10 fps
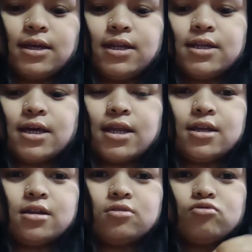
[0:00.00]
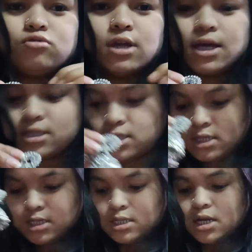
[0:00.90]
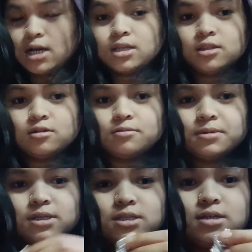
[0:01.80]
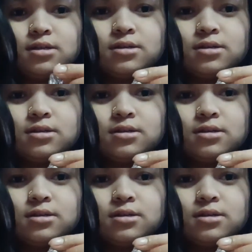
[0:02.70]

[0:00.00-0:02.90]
এটা টানা টানা খুলে গেছে এই যে লাগাতে হবে এই যে